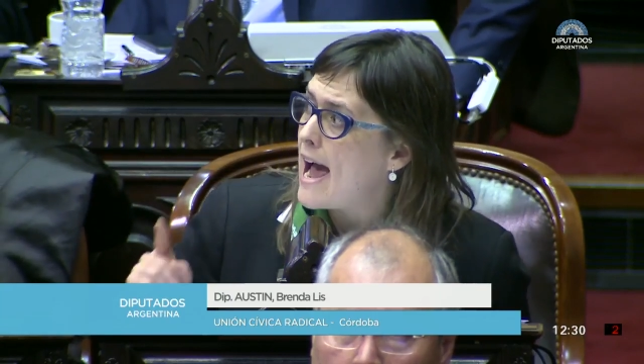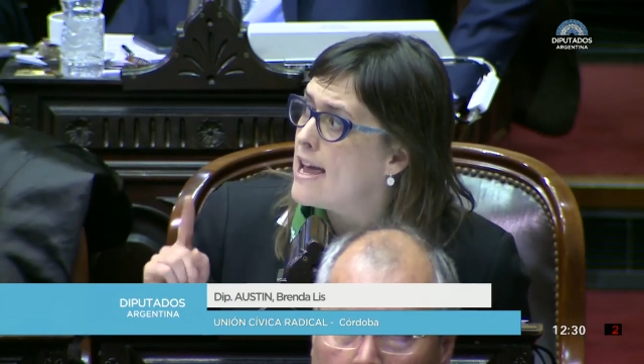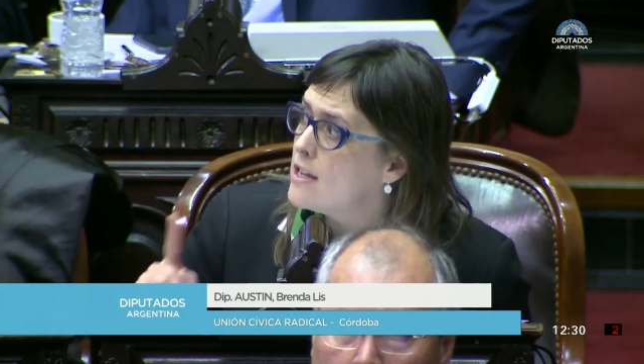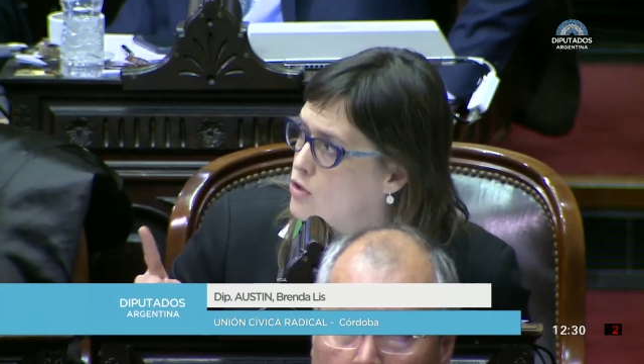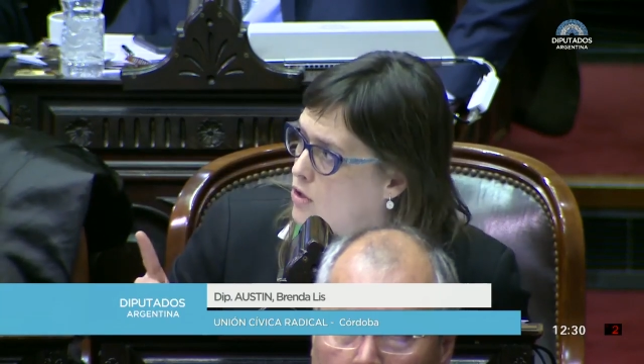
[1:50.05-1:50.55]
A
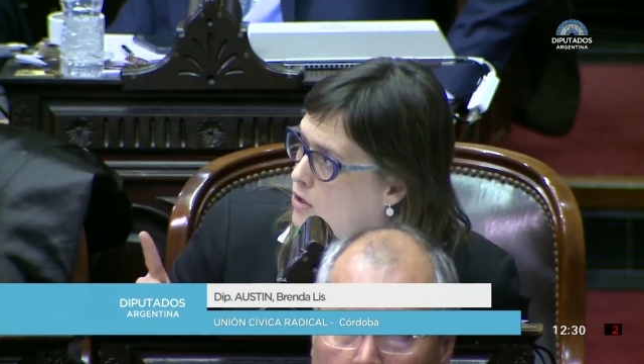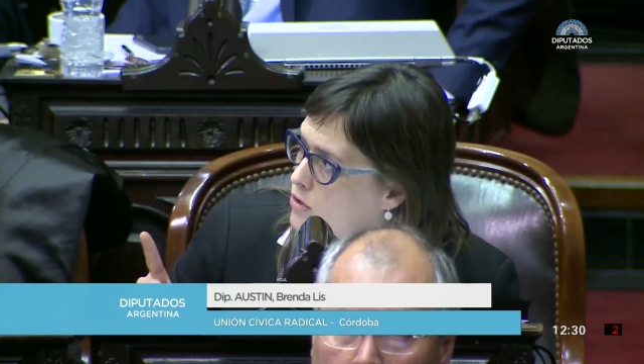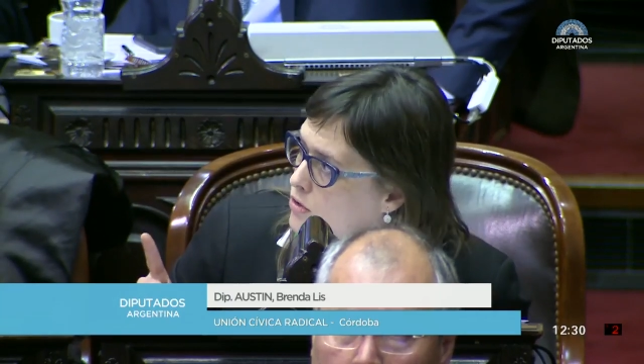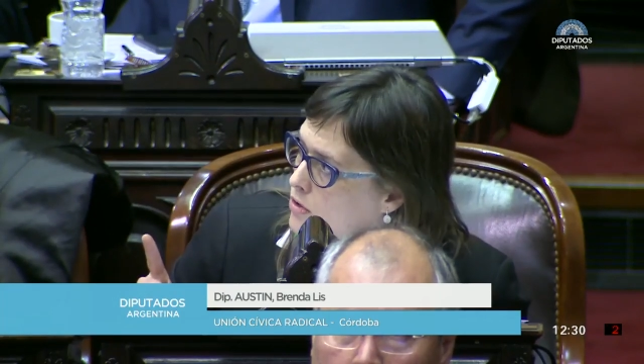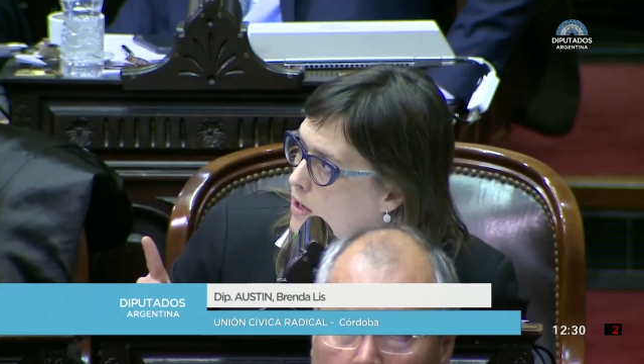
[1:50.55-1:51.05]

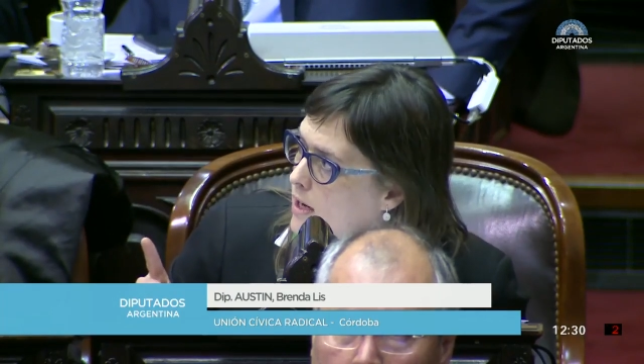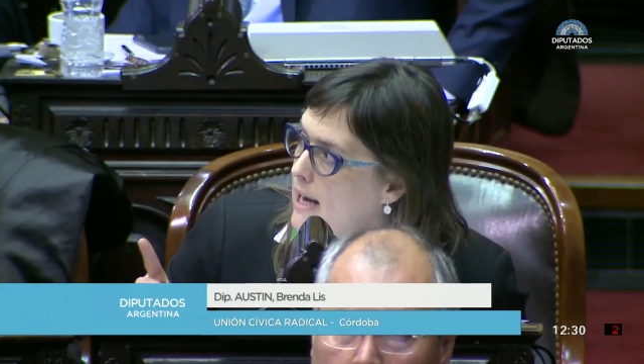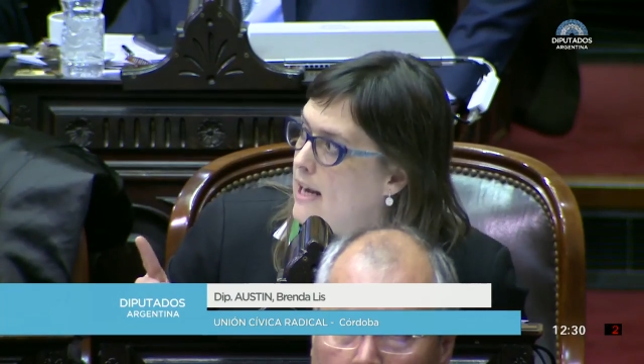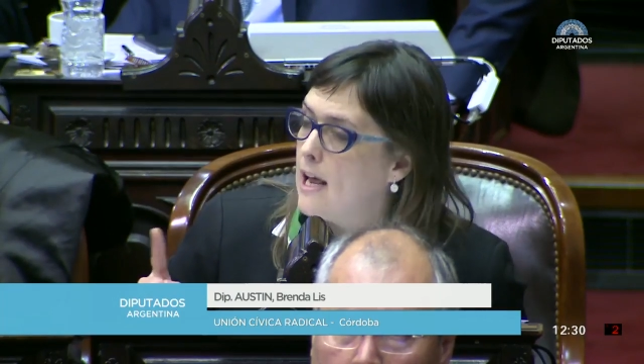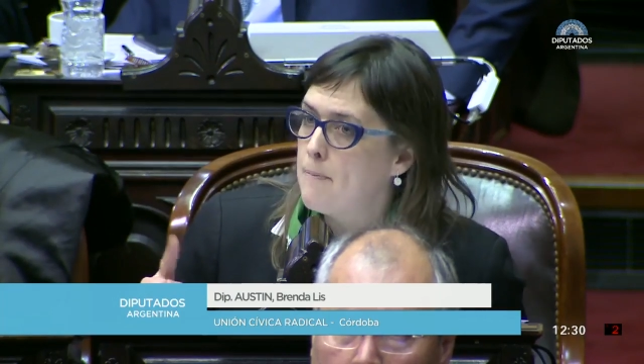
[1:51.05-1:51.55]
esos
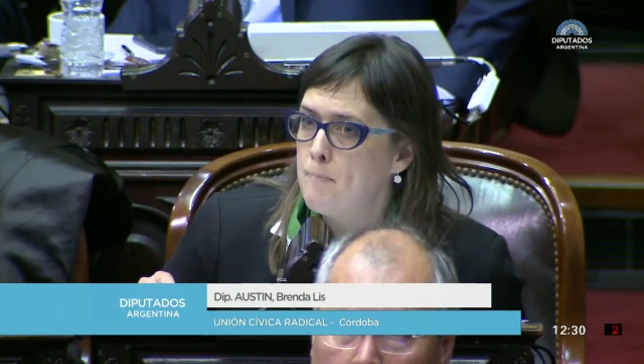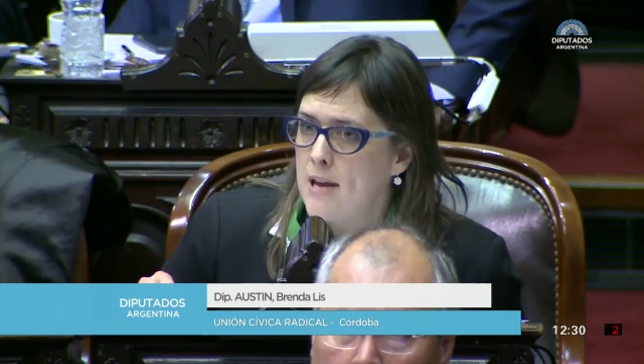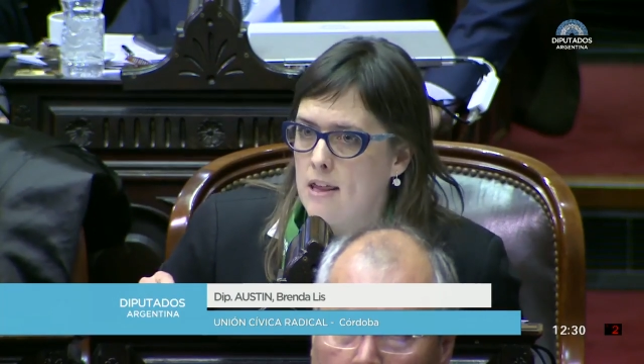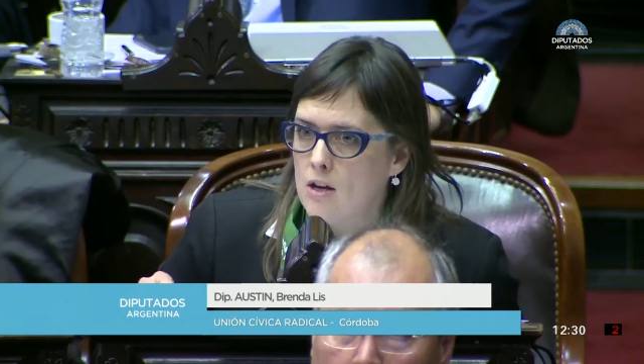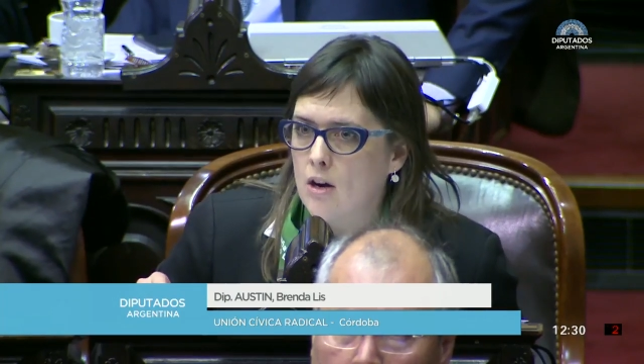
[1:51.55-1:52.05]
les
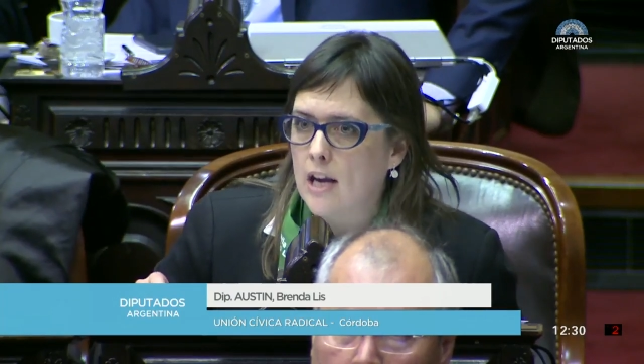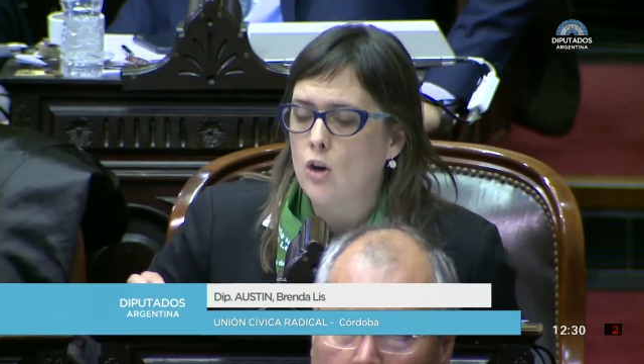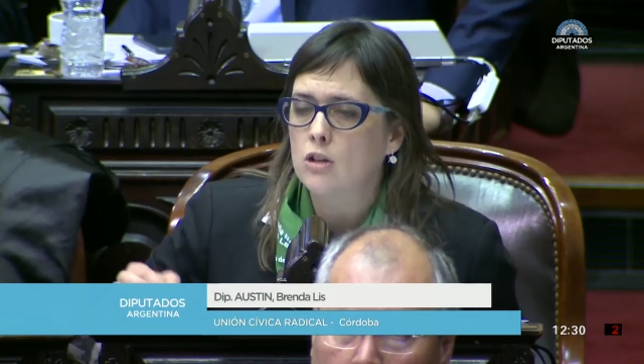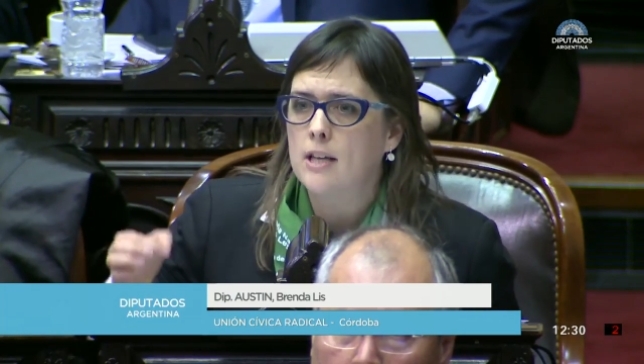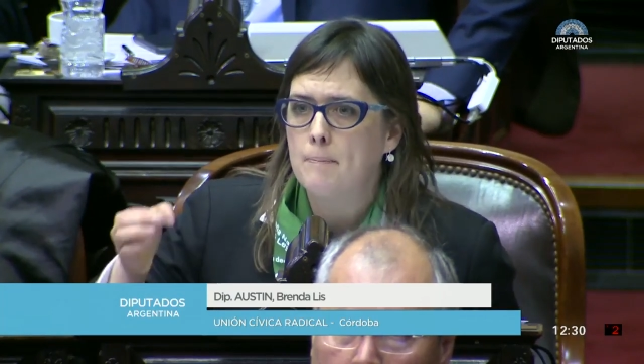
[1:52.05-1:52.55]
pido que
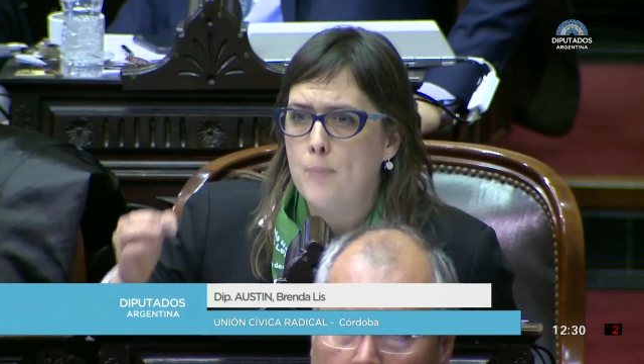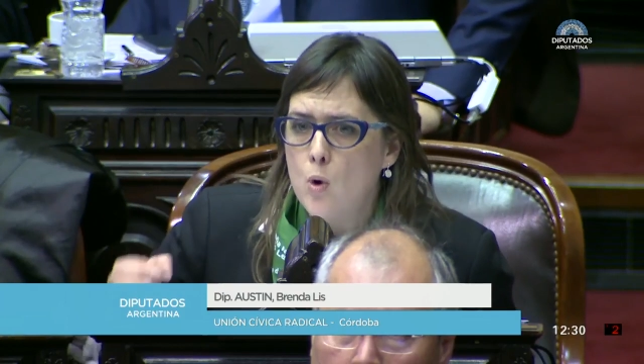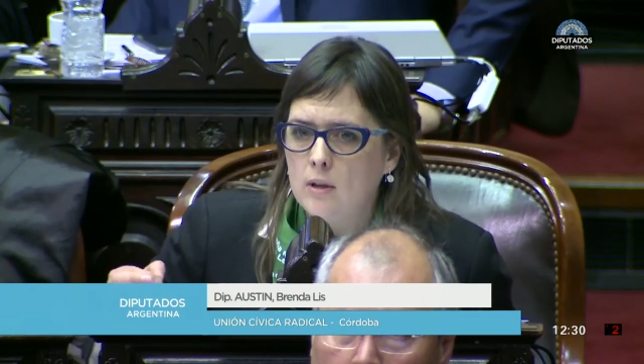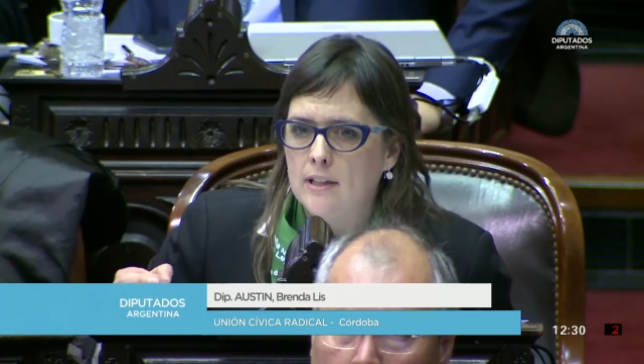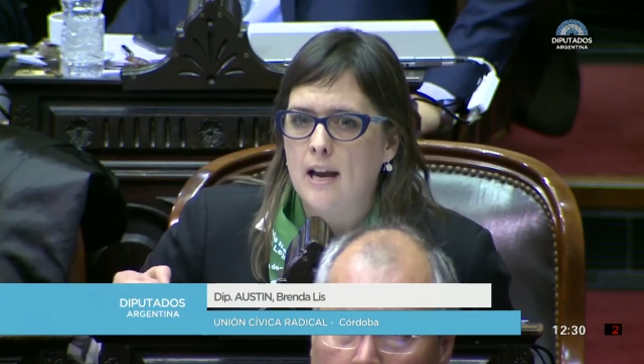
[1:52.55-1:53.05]
no
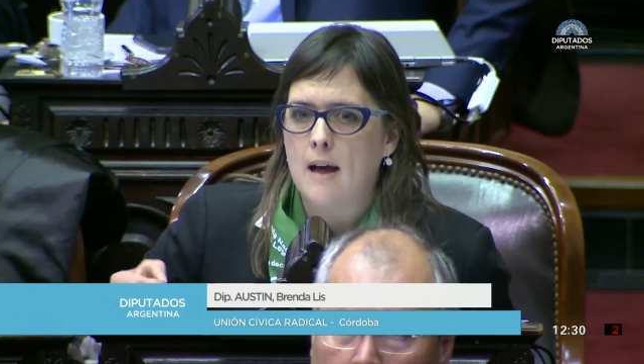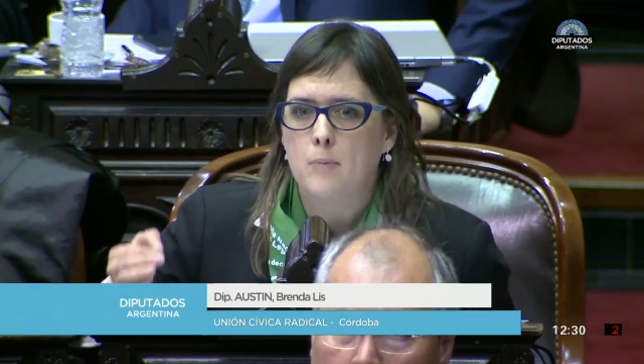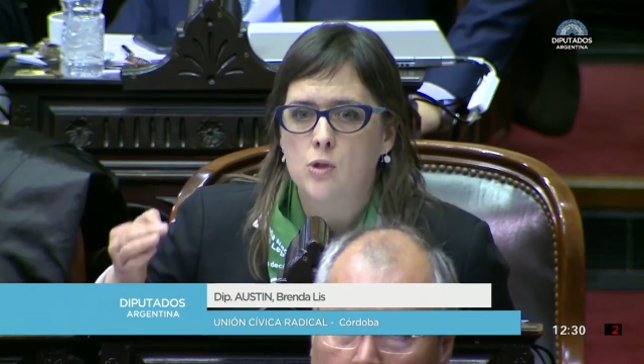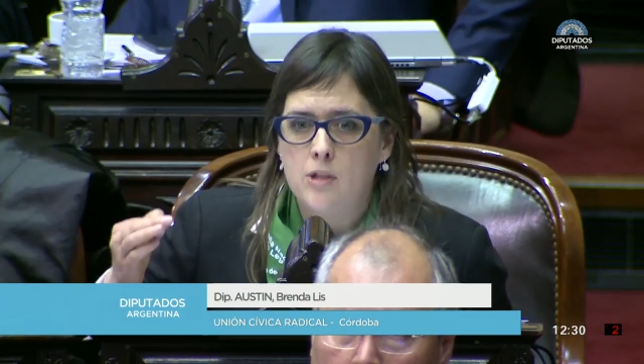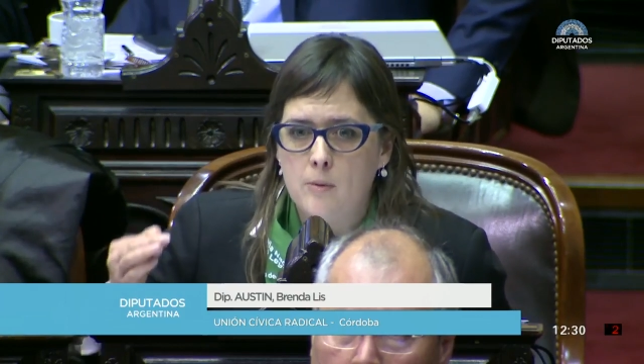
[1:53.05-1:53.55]
sepulten la
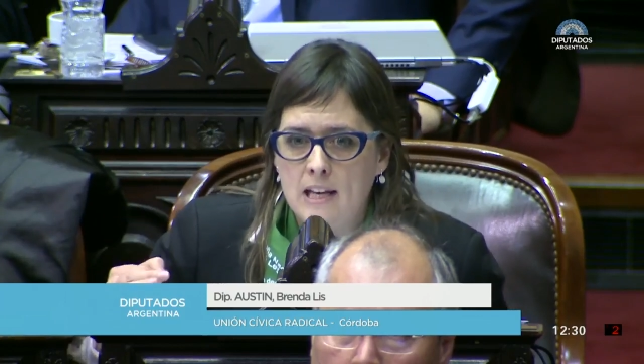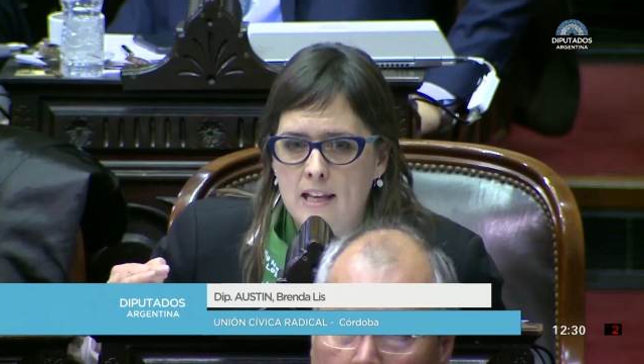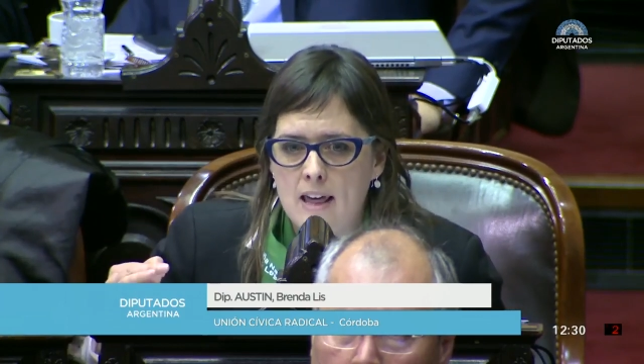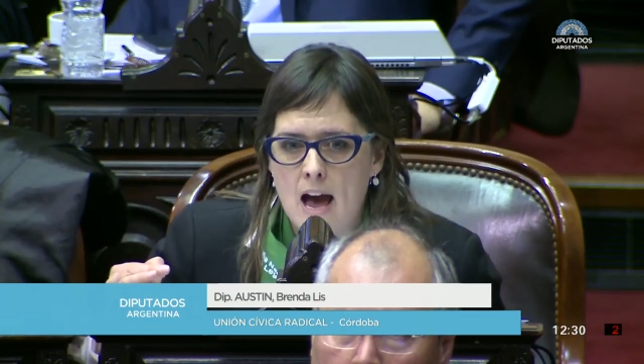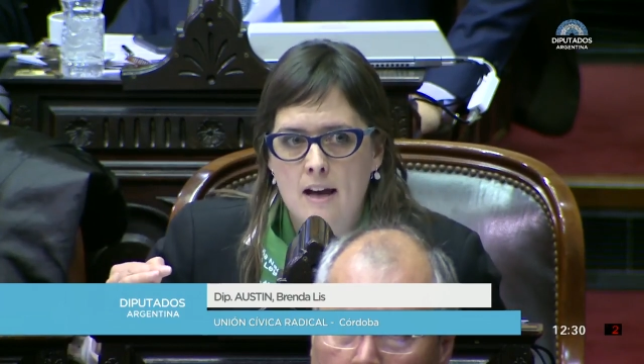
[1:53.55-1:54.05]

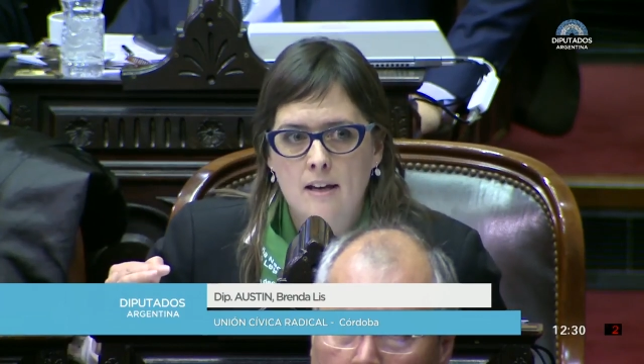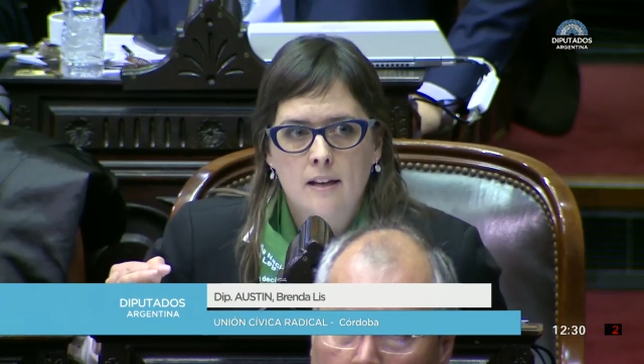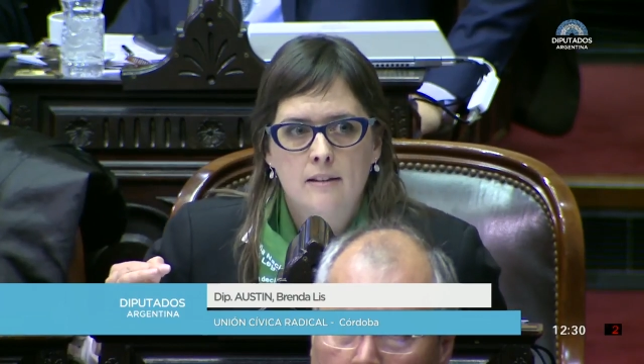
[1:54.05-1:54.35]
posibilidad